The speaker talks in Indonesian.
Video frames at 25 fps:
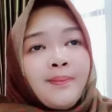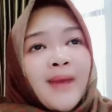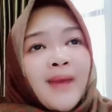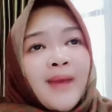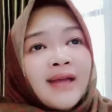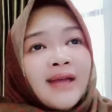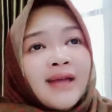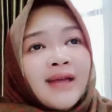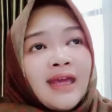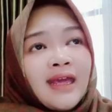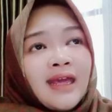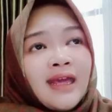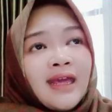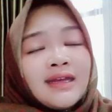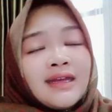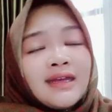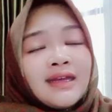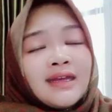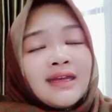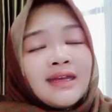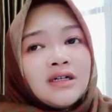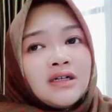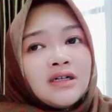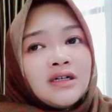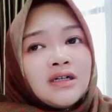pakai
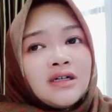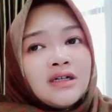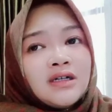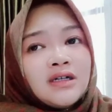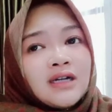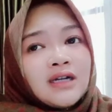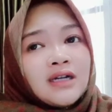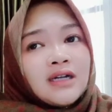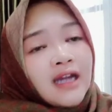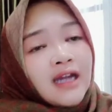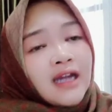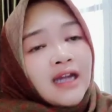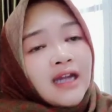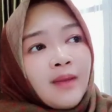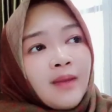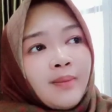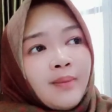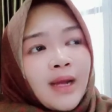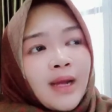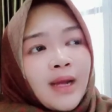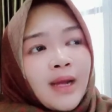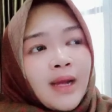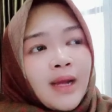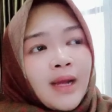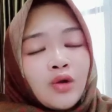uh,
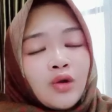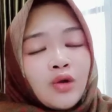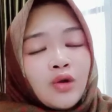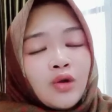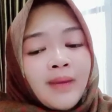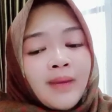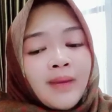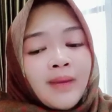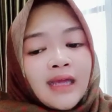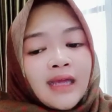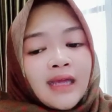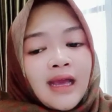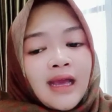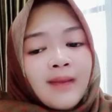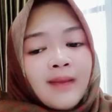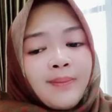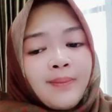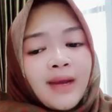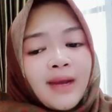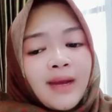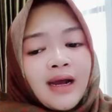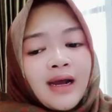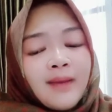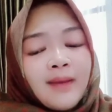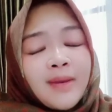krim atau pakai
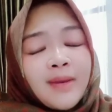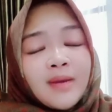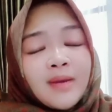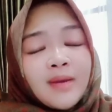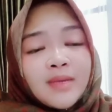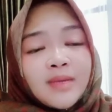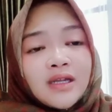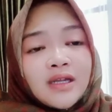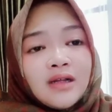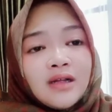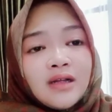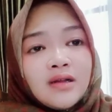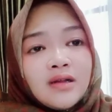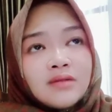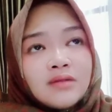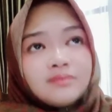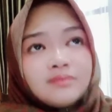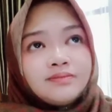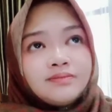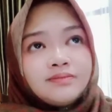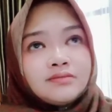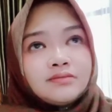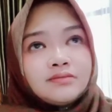apa apa namanya